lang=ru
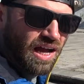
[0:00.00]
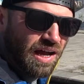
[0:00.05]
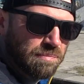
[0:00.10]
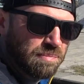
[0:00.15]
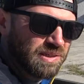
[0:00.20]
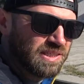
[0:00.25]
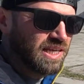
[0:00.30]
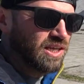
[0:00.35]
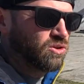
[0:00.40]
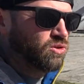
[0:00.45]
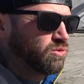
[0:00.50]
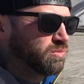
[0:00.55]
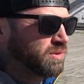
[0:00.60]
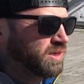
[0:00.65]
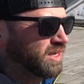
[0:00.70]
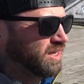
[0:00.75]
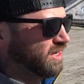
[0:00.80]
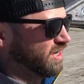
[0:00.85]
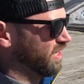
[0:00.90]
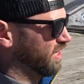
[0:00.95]
А по
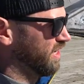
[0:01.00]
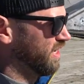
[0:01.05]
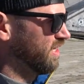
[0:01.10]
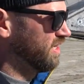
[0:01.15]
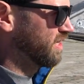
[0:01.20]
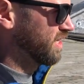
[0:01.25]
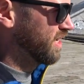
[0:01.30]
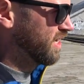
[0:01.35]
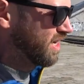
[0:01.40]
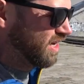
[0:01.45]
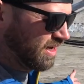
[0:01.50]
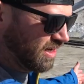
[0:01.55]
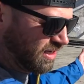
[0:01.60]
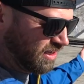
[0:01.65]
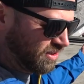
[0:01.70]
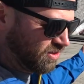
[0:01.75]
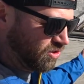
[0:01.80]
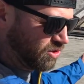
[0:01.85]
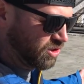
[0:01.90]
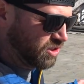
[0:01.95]
задумке
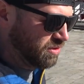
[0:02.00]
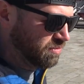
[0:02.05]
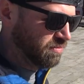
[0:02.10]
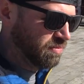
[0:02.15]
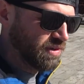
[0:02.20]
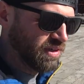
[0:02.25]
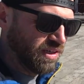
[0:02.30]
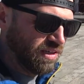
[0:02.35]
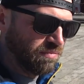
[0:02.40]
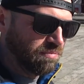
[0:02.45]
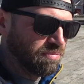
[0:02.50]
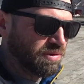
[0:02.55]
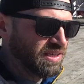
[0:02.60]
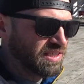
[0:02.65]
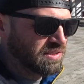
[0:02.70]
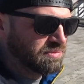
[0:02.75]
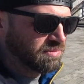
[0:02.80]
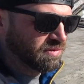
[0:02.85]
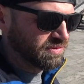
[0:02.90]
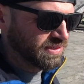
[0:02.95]
это должен был
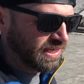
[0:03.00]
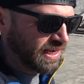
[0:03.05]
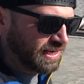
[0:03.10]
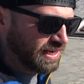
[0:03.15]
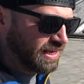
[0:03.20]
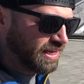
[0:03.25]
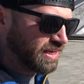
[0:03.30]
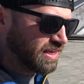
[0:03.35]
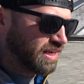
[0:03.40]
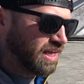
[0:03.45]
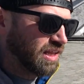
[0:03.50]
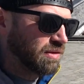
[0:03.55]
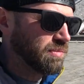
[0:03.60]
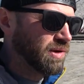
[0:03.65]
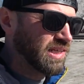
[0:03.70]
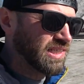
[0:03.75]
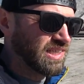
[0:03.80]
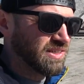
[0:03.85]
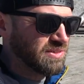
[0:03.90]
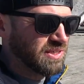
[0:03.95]
быть мавзолей
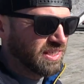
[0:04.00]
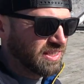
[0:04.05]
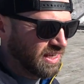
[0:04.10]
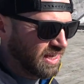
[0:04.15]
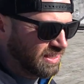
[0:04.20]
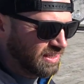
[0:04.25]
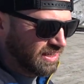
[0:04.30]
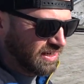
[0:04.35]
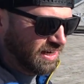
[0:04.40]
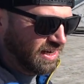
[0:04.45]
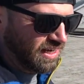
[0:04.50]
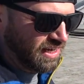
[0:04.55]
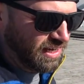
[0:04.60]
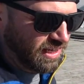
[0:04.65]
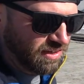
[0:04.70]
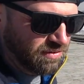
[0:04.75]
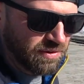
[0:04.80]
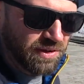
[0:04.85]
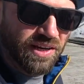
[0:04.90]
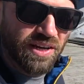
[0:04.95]
албанского диктатора
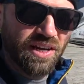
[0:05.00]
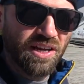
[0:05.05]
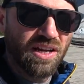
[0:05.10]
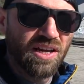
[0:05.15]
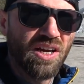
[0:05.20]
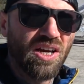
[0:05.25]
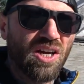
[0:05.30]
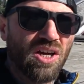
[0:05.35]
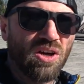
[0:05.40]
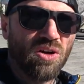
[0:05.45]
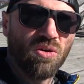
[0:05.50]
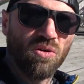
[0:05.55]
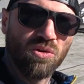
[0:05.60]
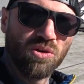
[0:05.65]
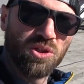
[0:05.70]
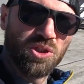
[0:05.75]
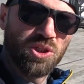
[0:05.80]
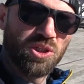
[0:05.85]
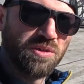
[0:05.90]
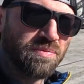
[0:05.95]
Энвера
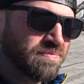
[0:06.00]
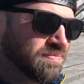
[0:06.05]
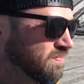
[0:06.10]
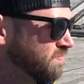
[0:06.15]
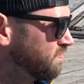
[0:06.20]
Ходжи.